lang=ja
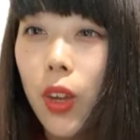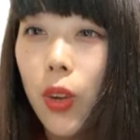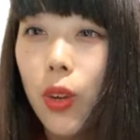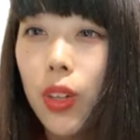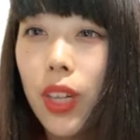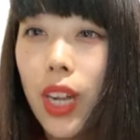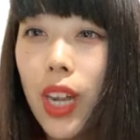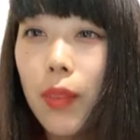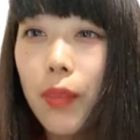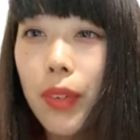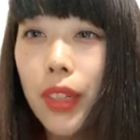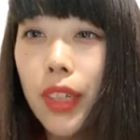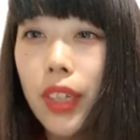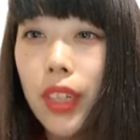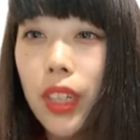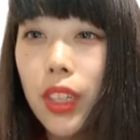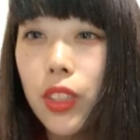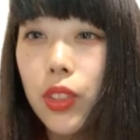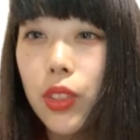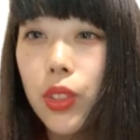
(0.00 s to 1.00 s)
岡山か
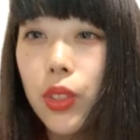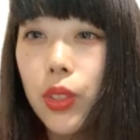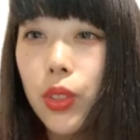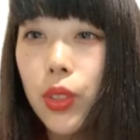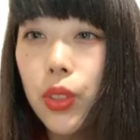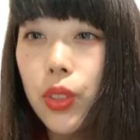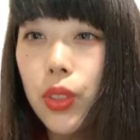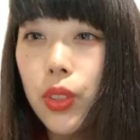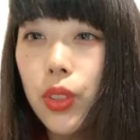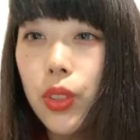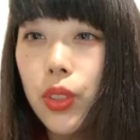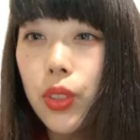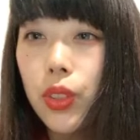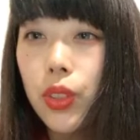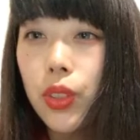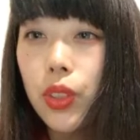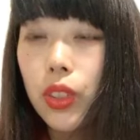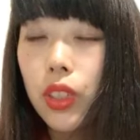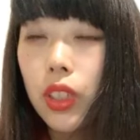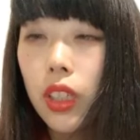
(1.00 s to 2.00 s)
らやっと10、ん ?1
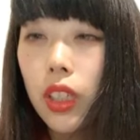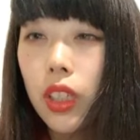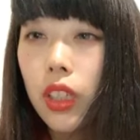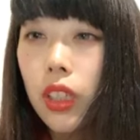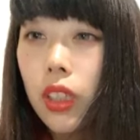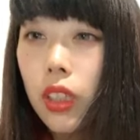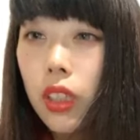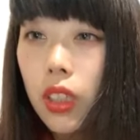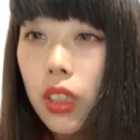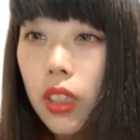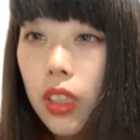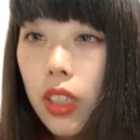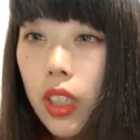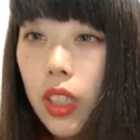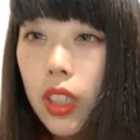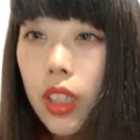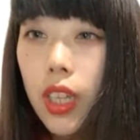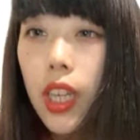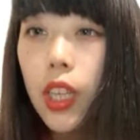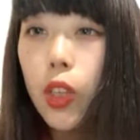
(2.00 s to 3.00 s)

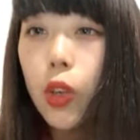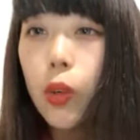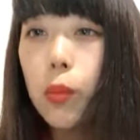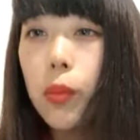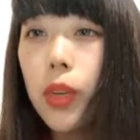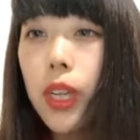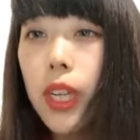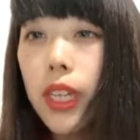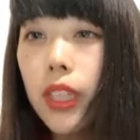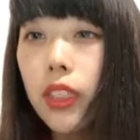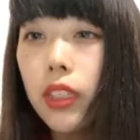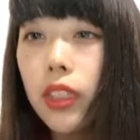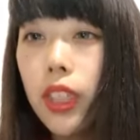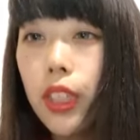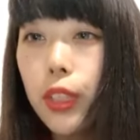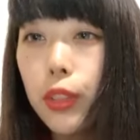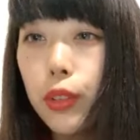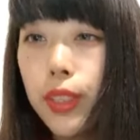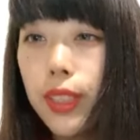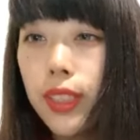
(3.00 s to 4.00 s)
回5万円ぐ
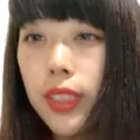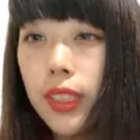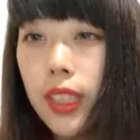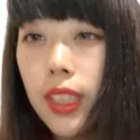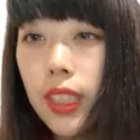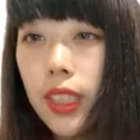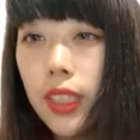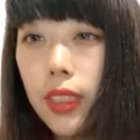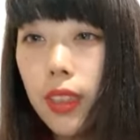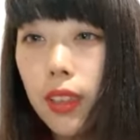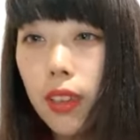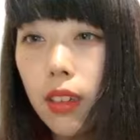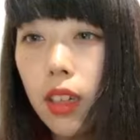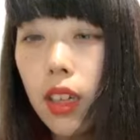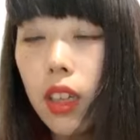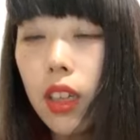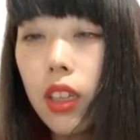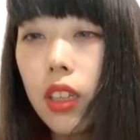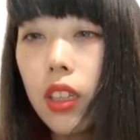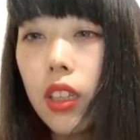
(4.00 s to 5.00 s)
らいの遠征費だか
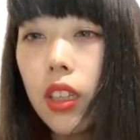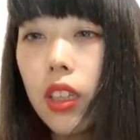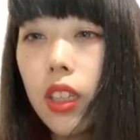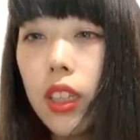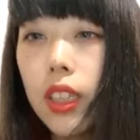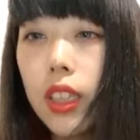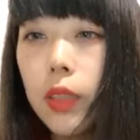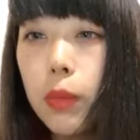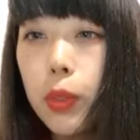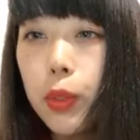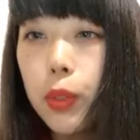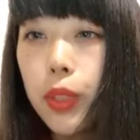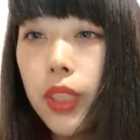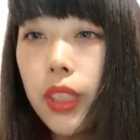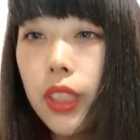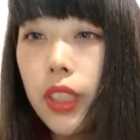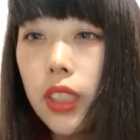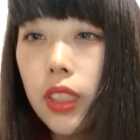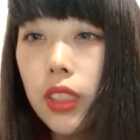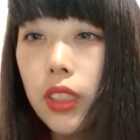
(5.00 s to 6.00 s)
ら、今の
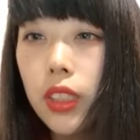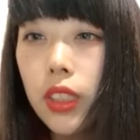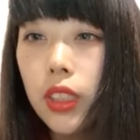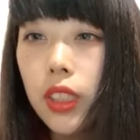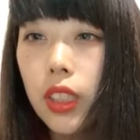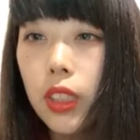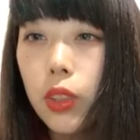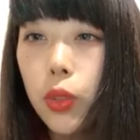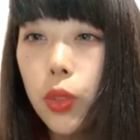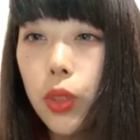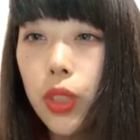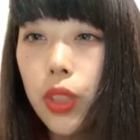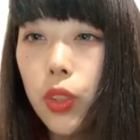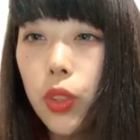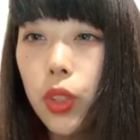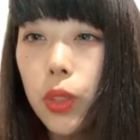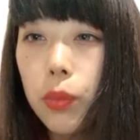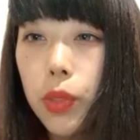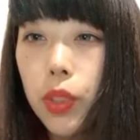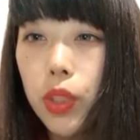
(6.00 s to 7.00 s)
家賃に達したら東
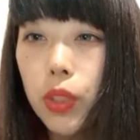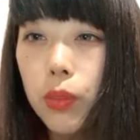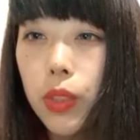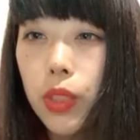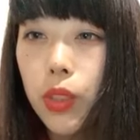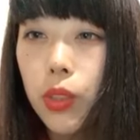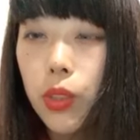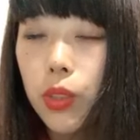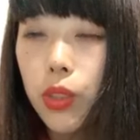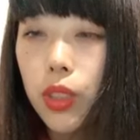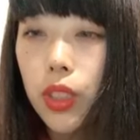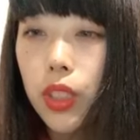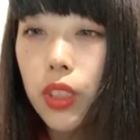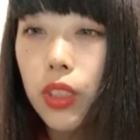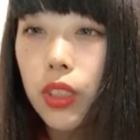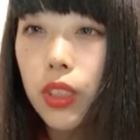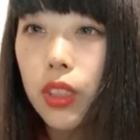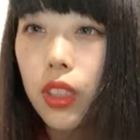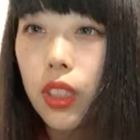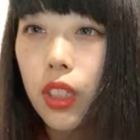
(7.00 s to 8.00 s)
京でも住めることに気
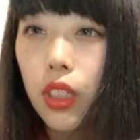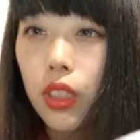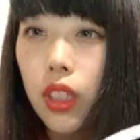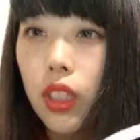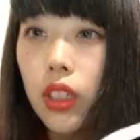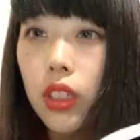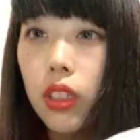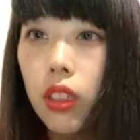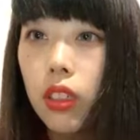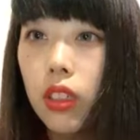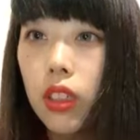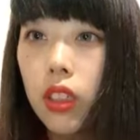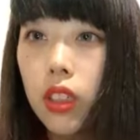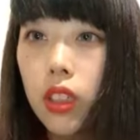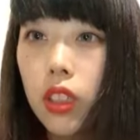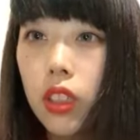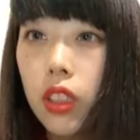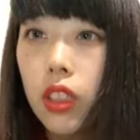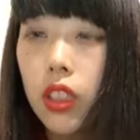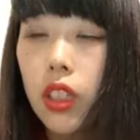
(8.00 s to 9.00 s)
づいた。確かに。
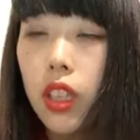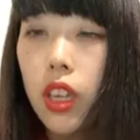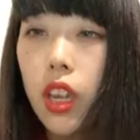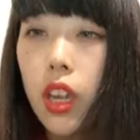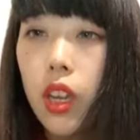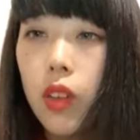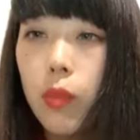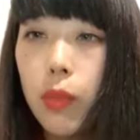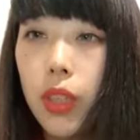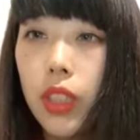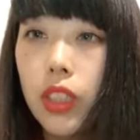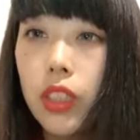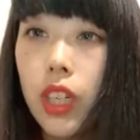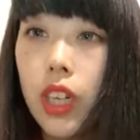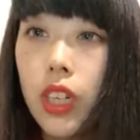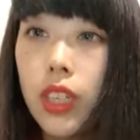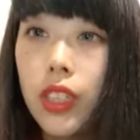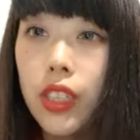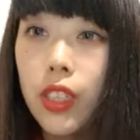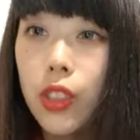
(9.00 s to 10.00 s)
幕
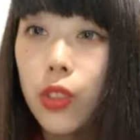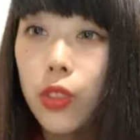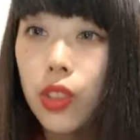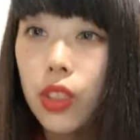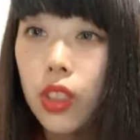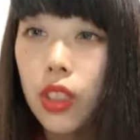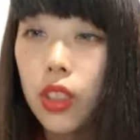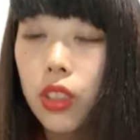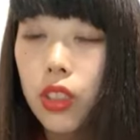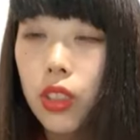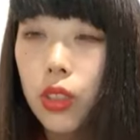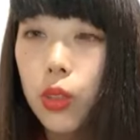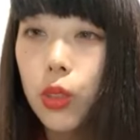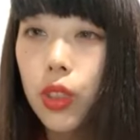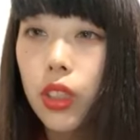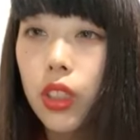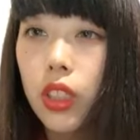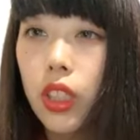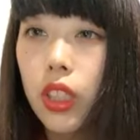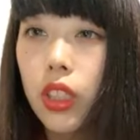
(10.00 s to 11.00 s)
張におったんす
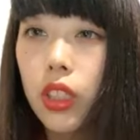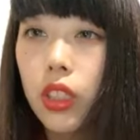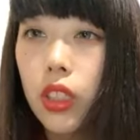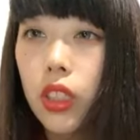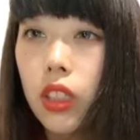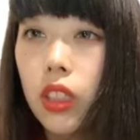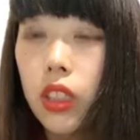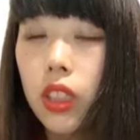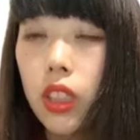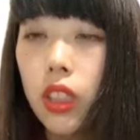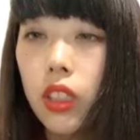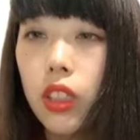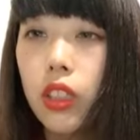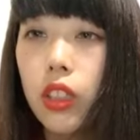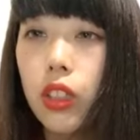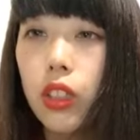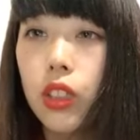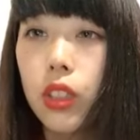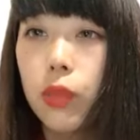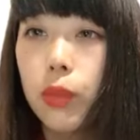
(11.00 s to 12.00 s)
ごいね。神奈
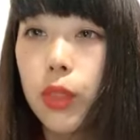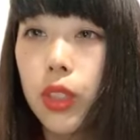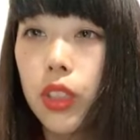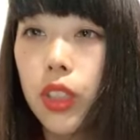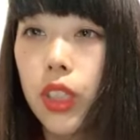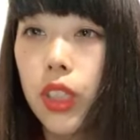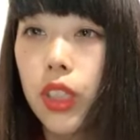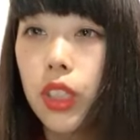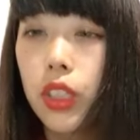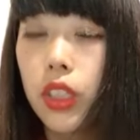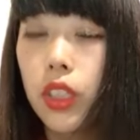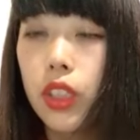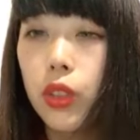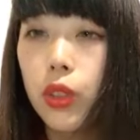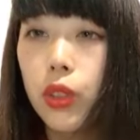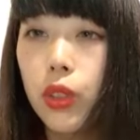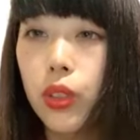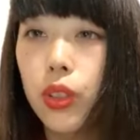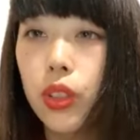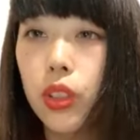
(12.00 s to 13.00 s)
川から幕張に移
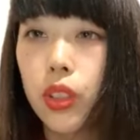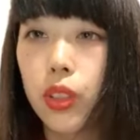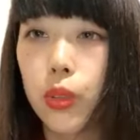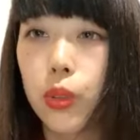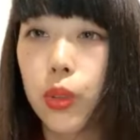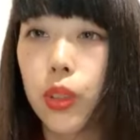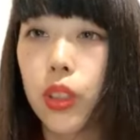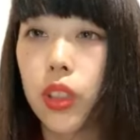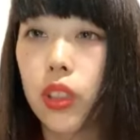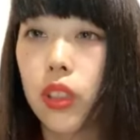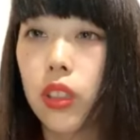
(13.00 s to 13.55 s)
動するってすごい